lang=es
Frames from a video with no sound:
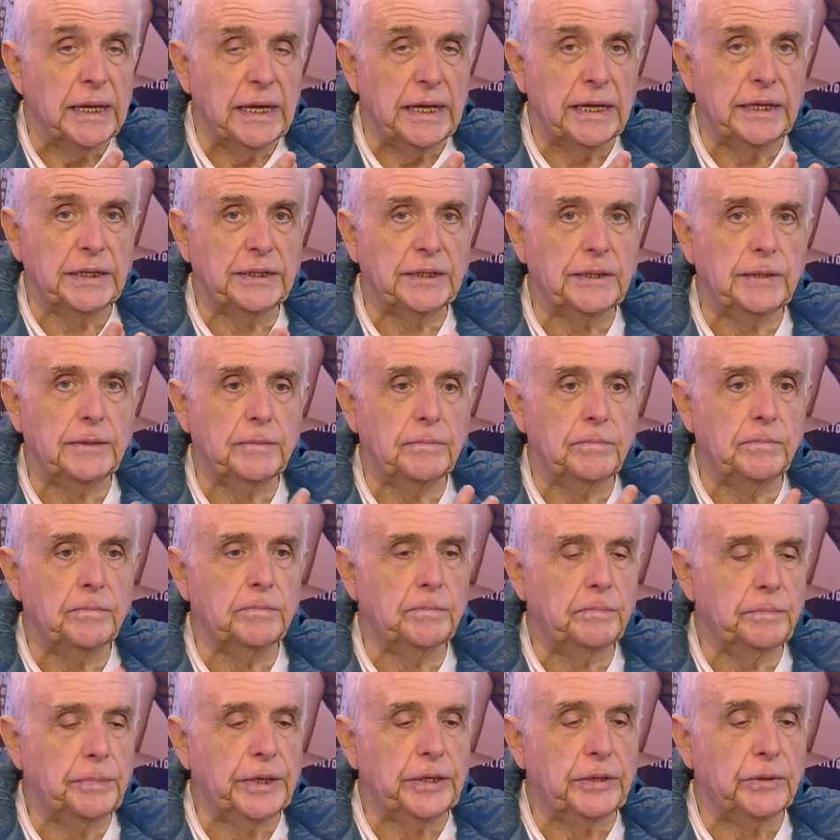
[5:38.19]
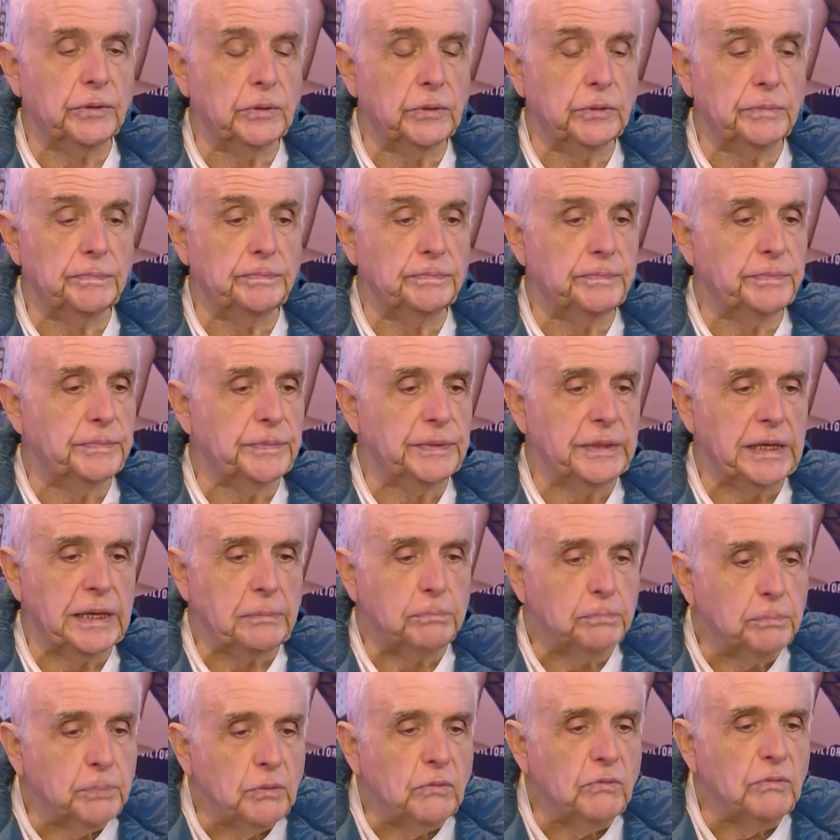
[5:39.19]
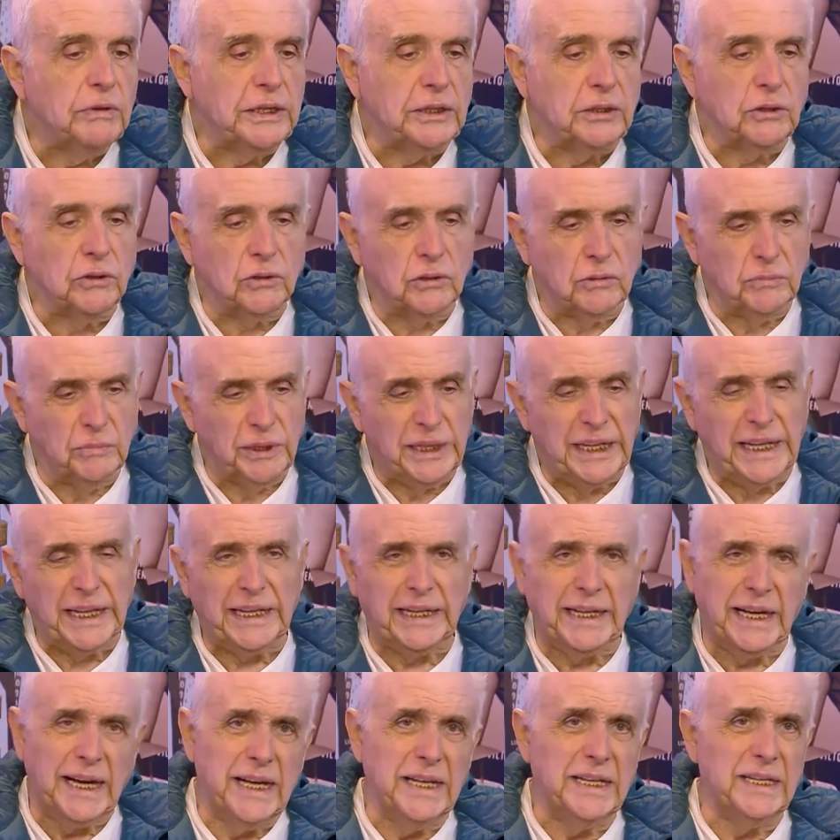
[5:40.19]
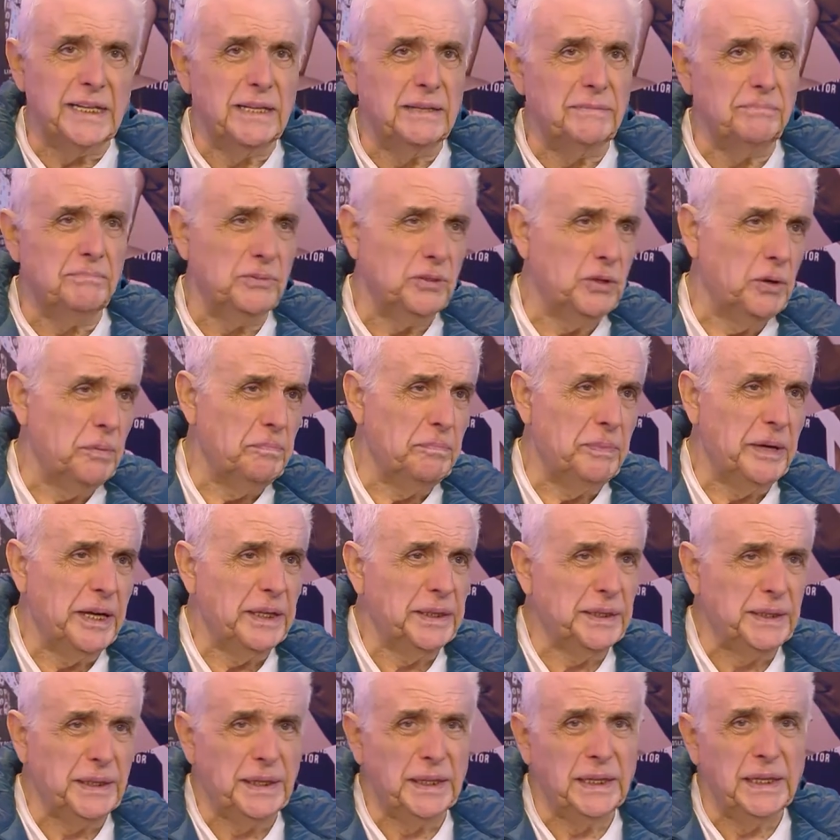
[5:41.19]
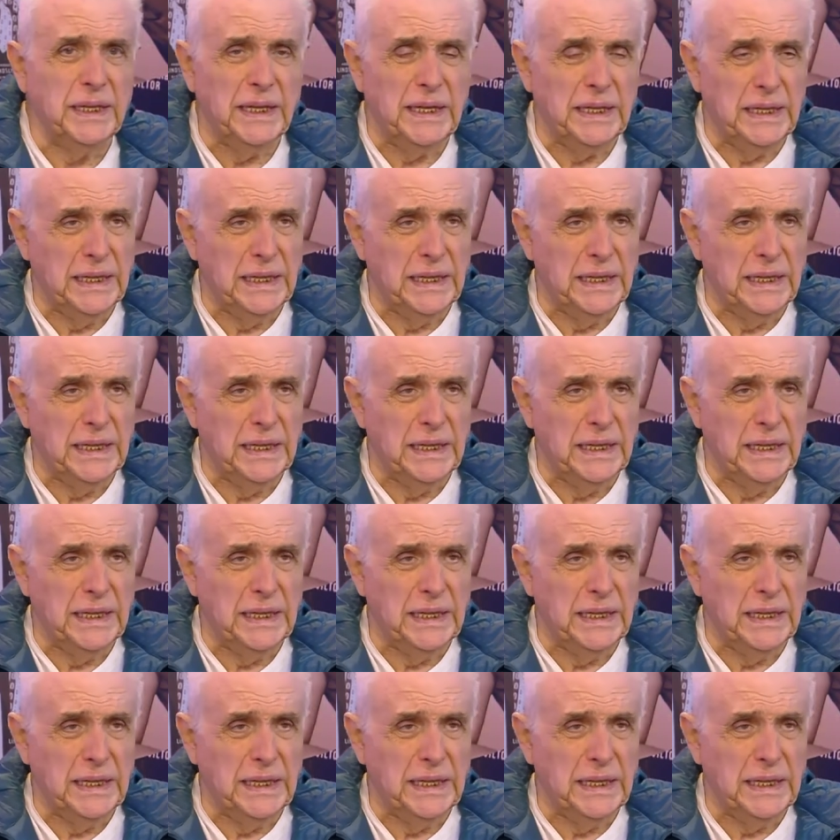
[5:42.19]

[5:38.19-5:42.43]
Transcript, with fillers: Eh, pero el público, como en la calle, en todas partes,